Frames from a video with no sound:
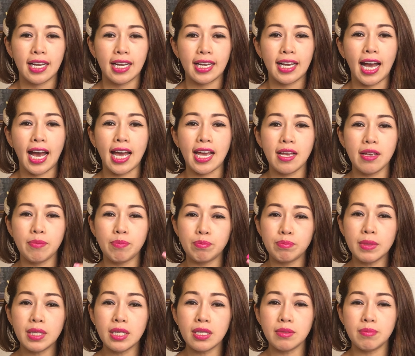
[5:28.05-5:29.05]
cái
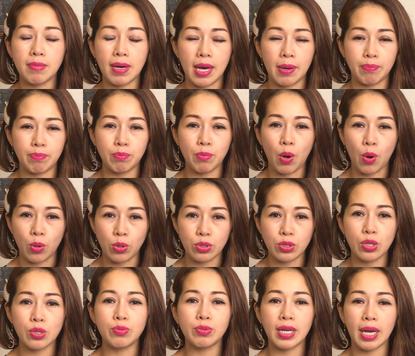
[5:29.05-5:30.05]
bước mà bổ
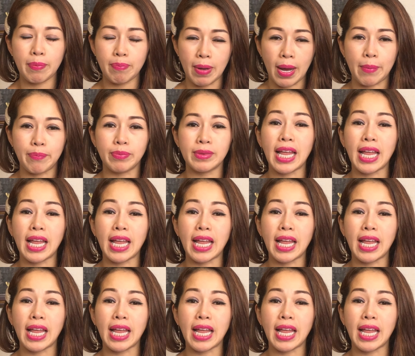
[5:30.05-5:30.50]
sung cấp ẩm